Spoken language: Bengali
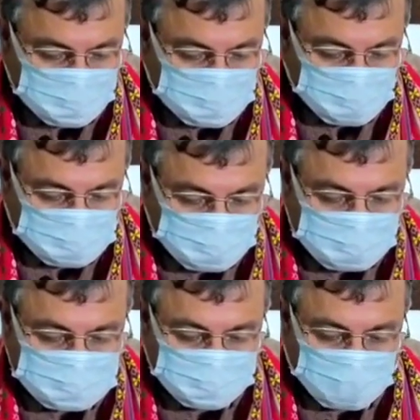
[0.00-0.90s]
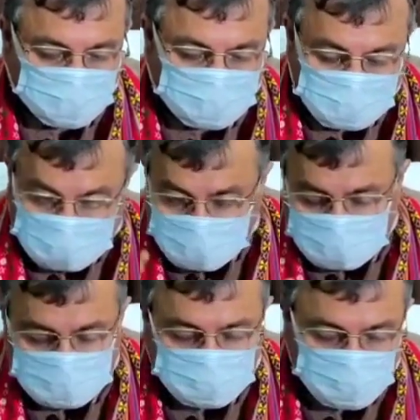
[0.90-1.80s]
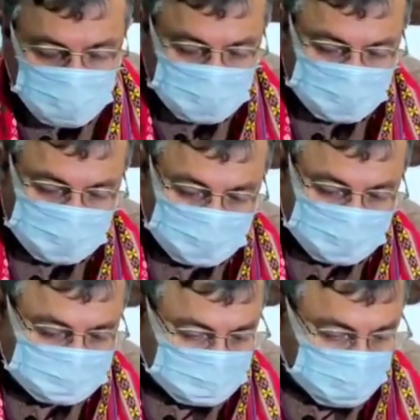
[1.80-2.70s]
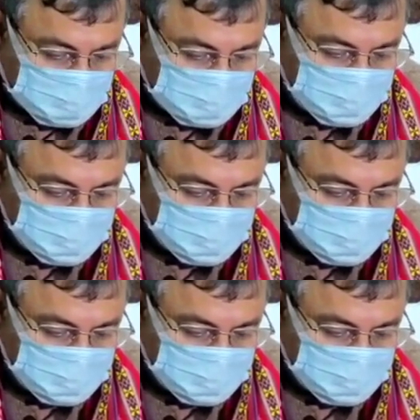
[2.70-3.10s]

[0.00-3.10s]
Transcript: টু স্টুডেন্টস ফ্রম প্রি প্রাইমারি টু ক্লাস সেভেন